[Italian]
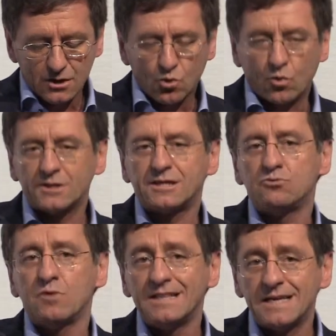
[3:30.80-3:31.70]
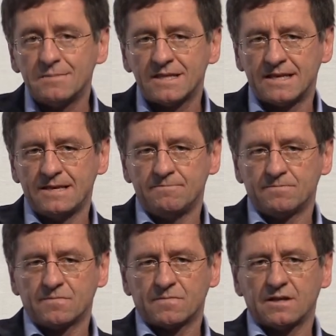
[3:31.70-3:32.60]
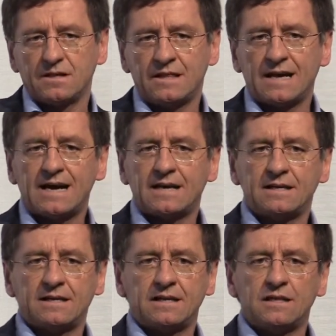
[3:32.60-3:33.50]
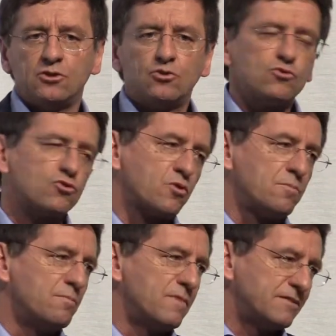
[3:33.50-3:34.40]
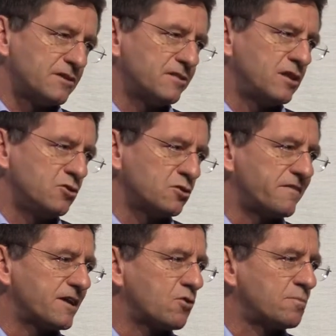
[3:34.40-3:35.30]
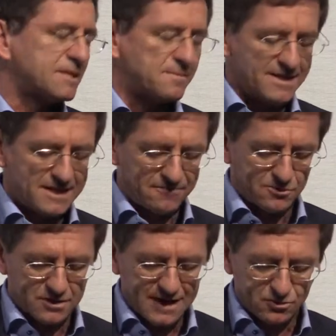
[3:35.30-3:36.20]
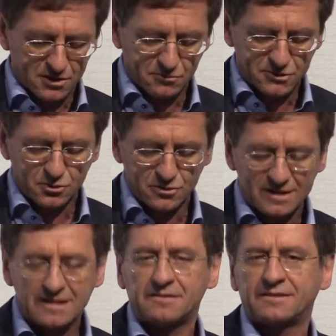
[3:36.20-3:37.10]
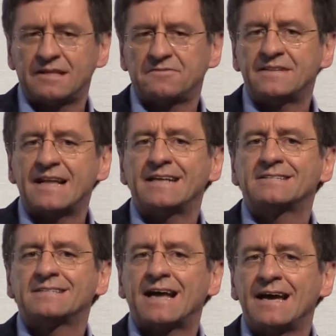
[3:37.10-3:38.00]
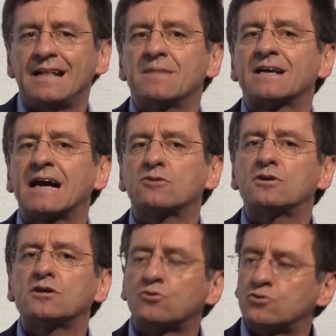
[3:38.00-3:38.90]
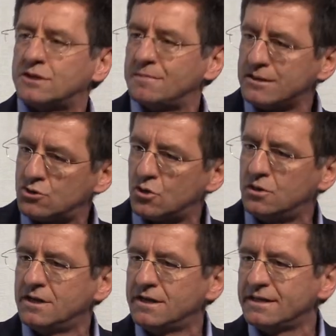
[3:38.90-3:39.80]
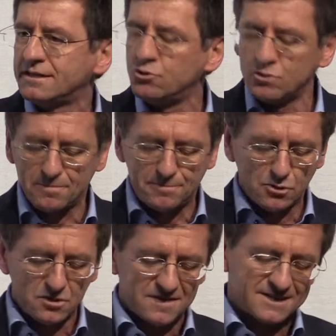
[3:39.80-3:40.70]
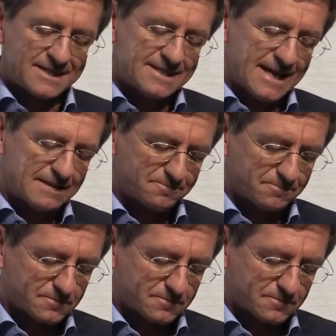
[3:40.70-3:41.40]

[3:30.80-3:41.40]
Questi due limiti, la, eh, il, non, il, non, aver completamente affrontato le questioni della, della finanza e il mancato riconoscimento di una biodiversità,